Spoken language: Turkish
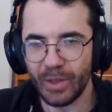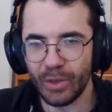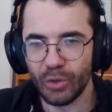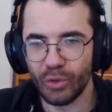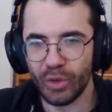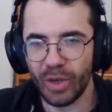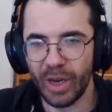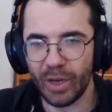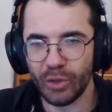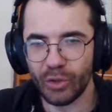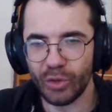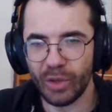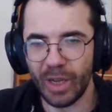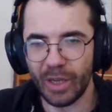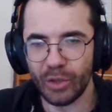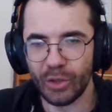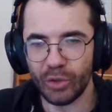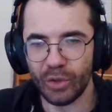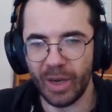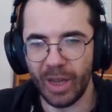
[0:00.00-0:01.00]
Şunu al, şunu
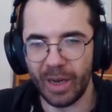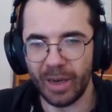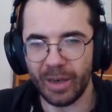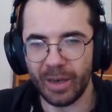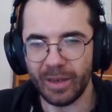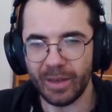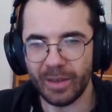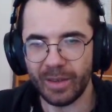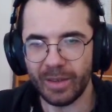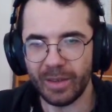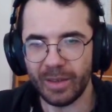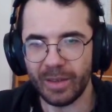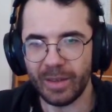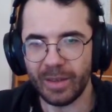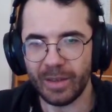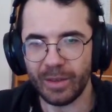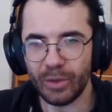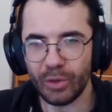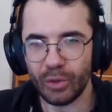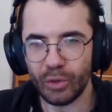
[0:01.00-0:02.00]
al, şunu al.
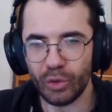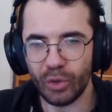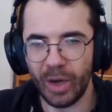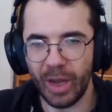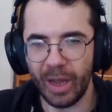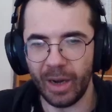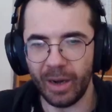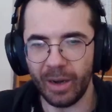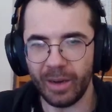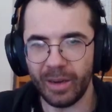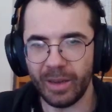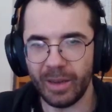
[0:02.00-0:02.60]
Şunu al.